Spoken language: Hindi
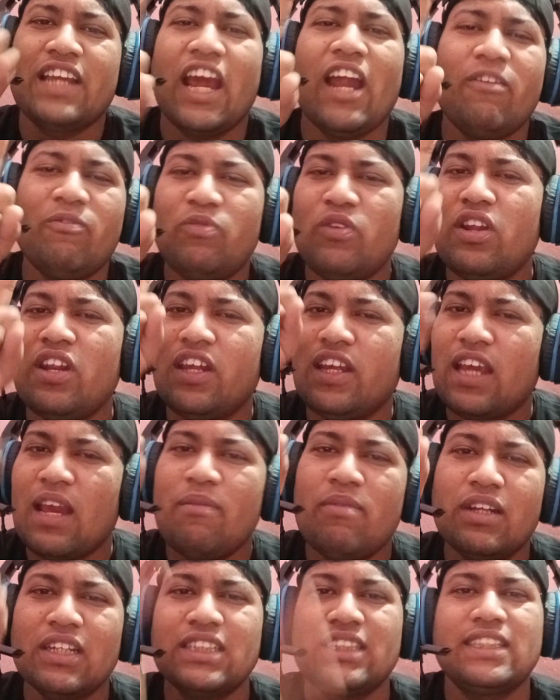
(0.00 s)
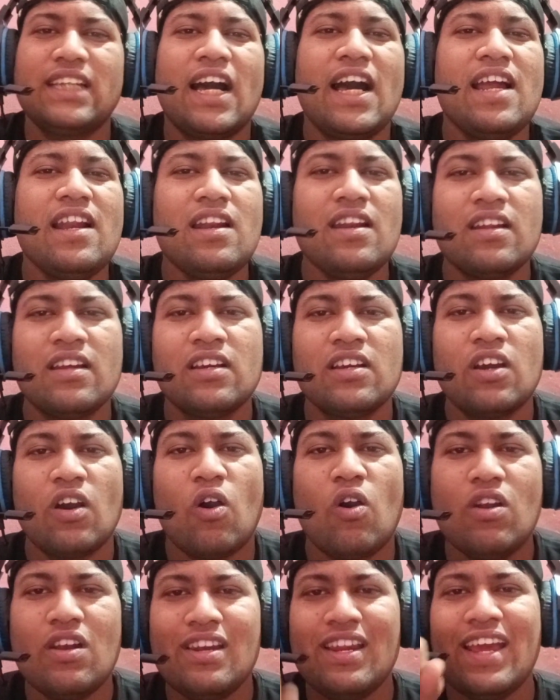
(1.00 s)
गेट फिर स्थान
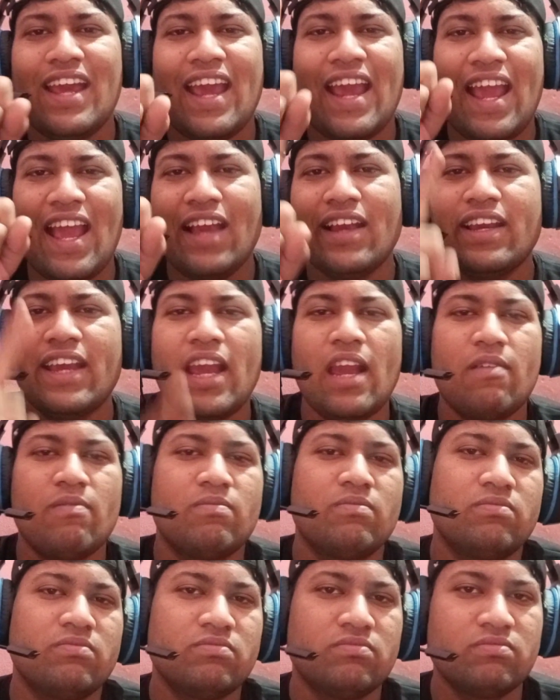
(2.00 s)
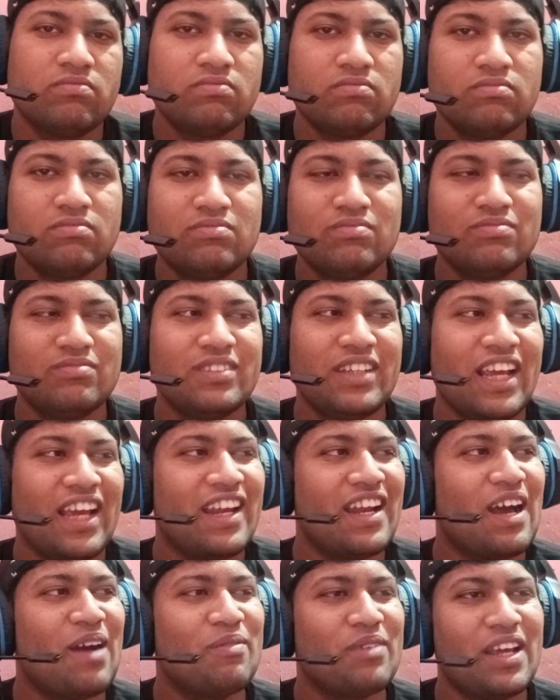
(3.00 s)
ओनली एक गेम
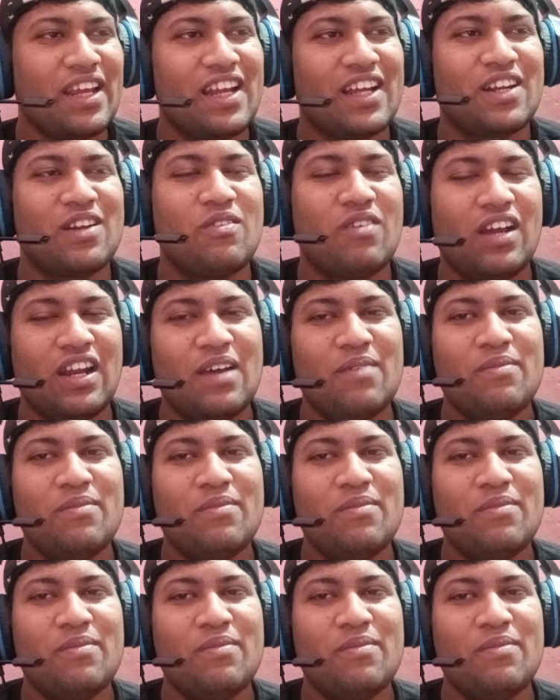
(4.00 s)
ये नाम नहीं रखने